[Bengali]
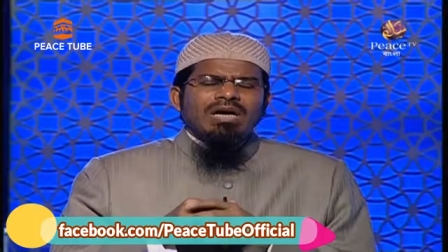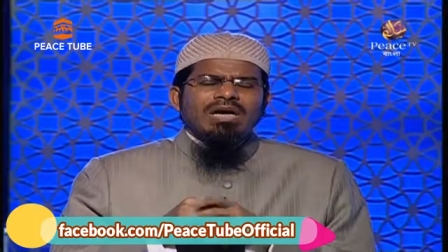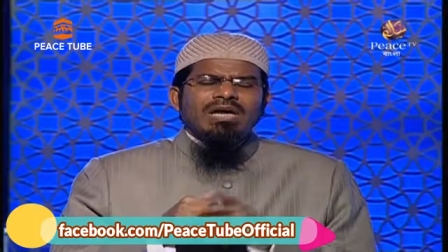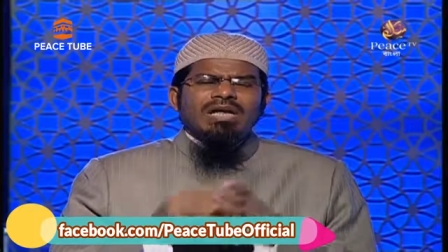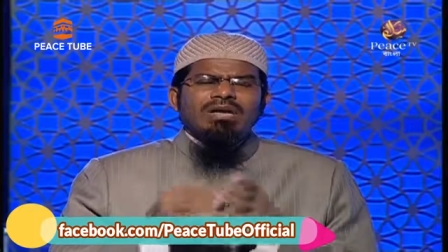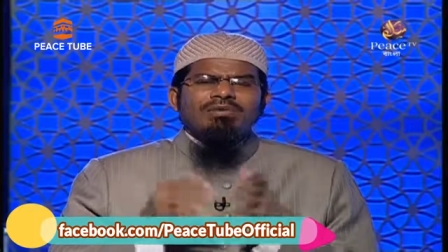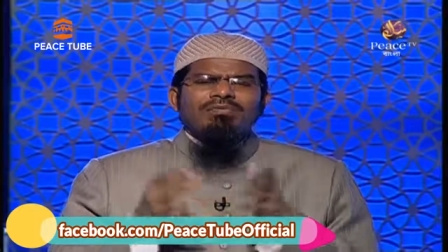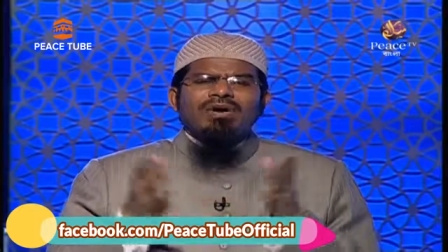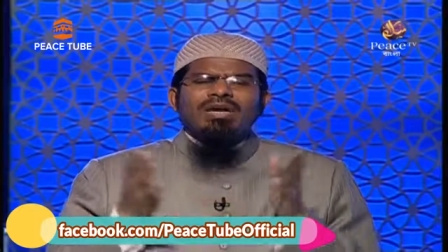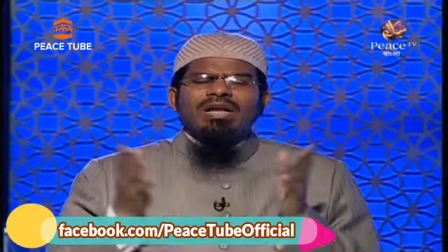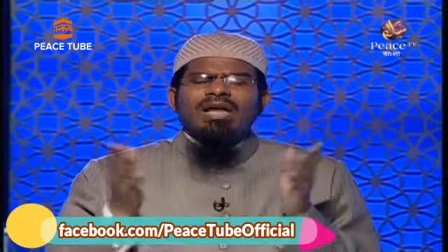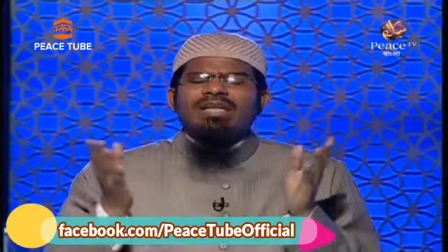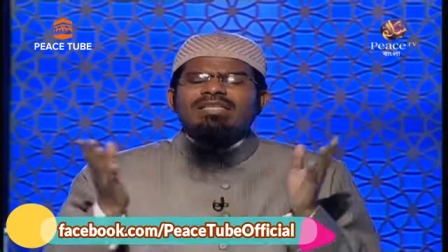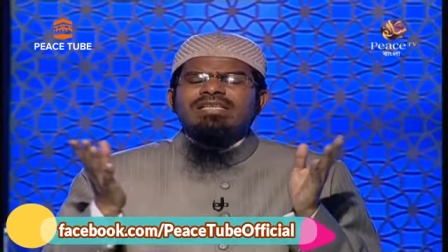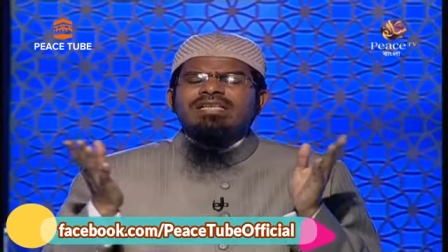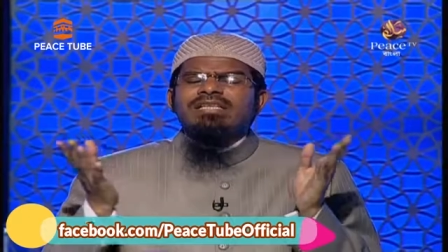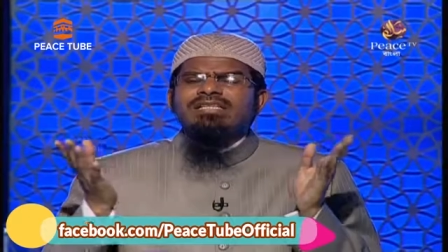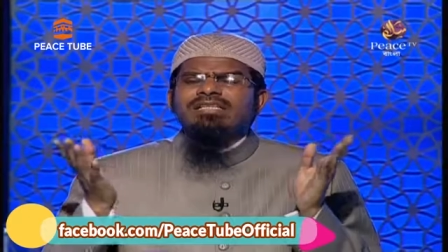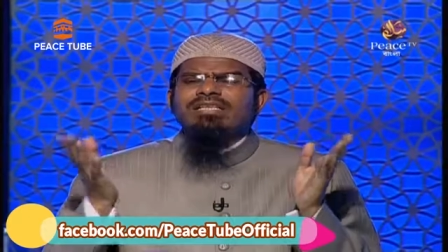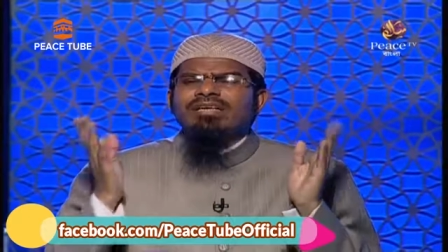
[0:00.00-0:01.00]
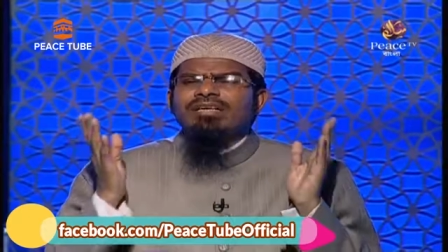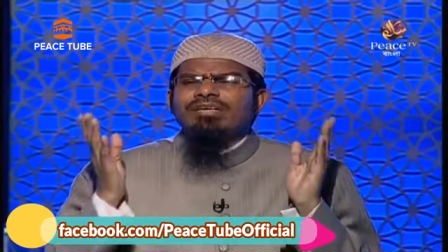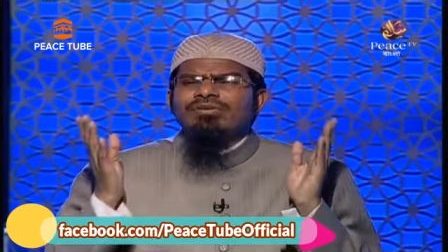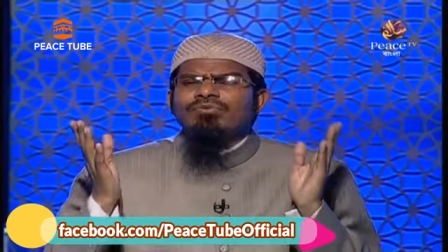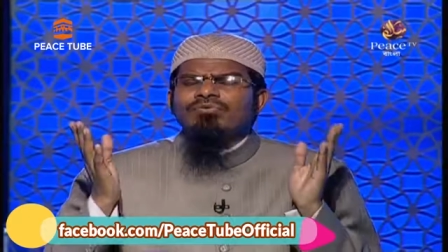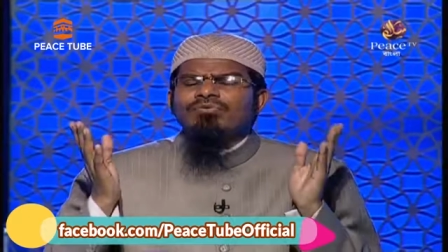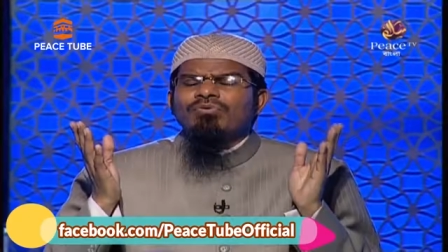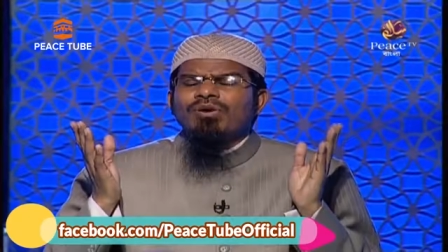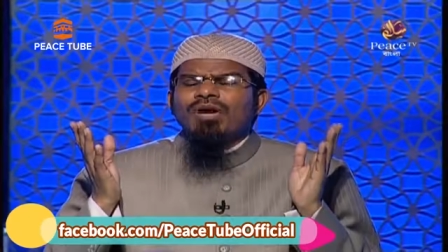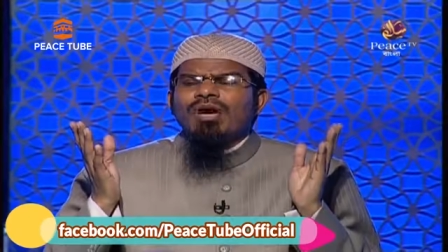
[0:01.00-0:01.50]
আলা ফালাহ
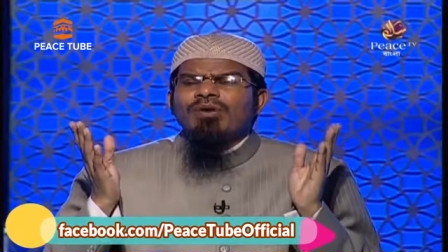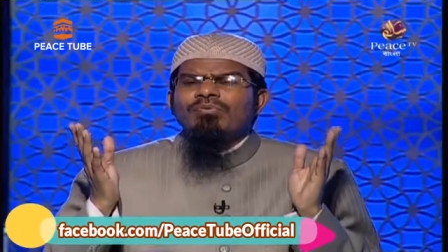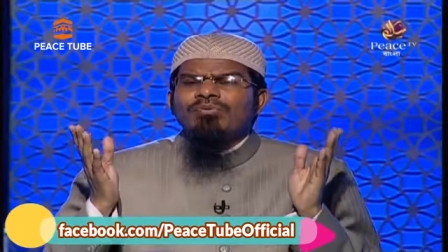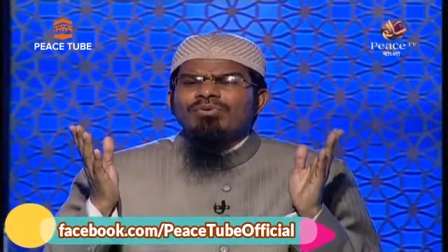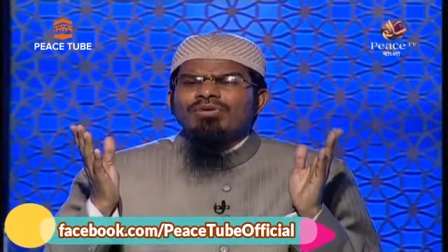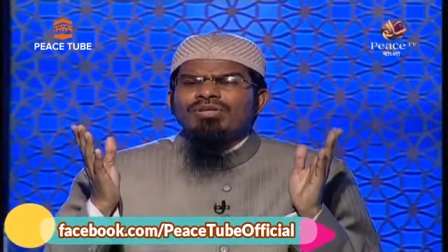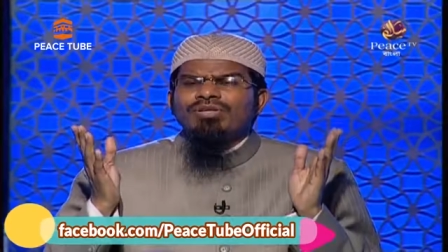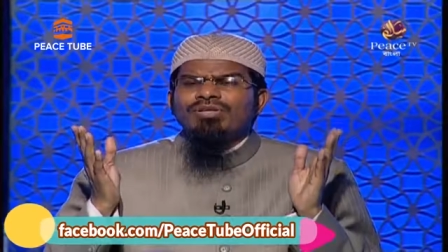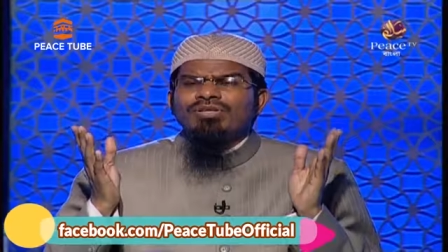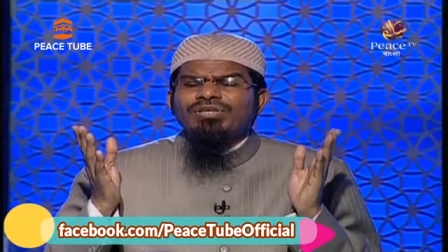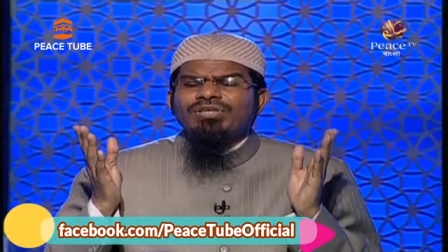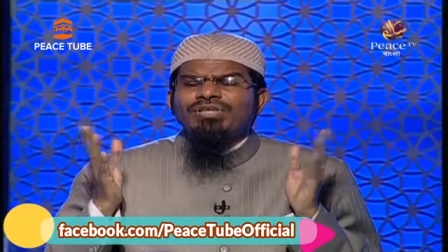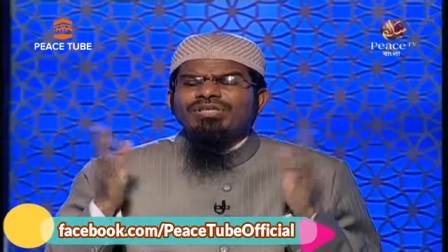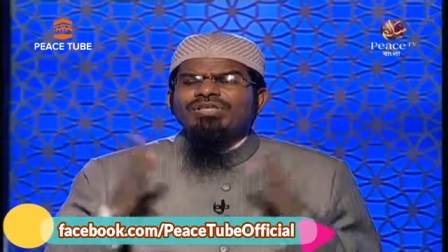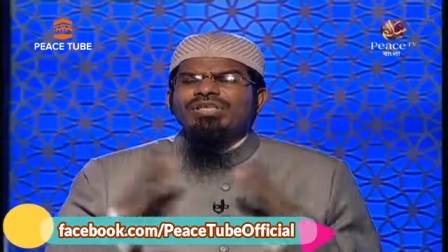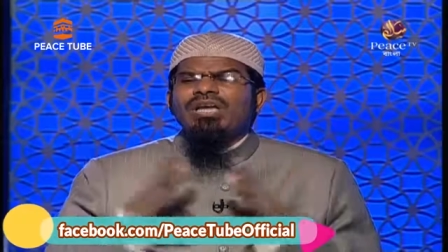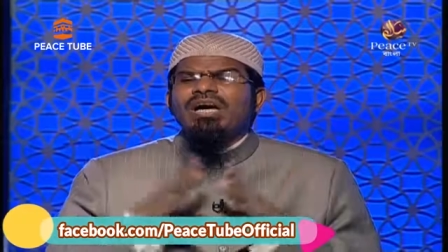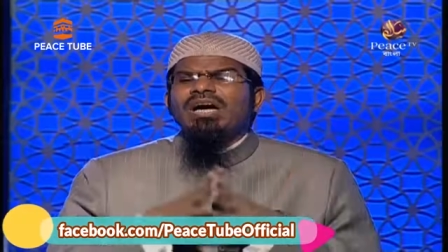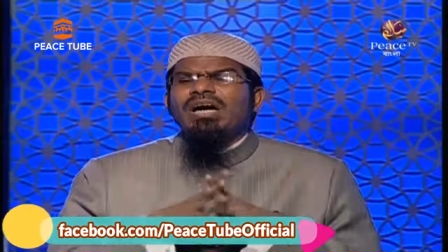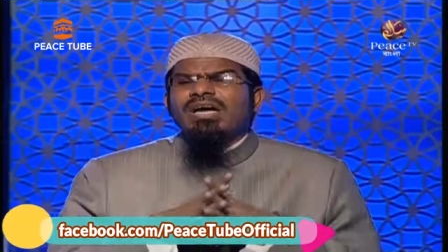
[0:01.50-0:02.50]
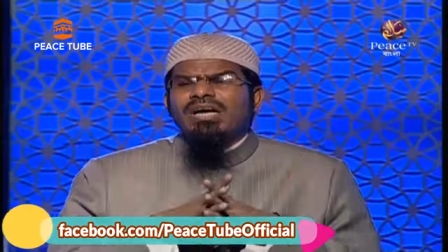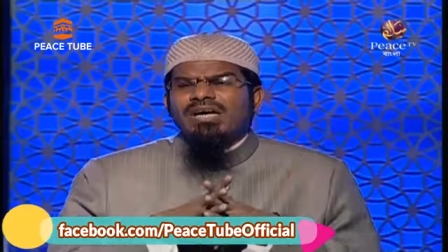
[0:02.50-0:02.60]
কবরি ঈদা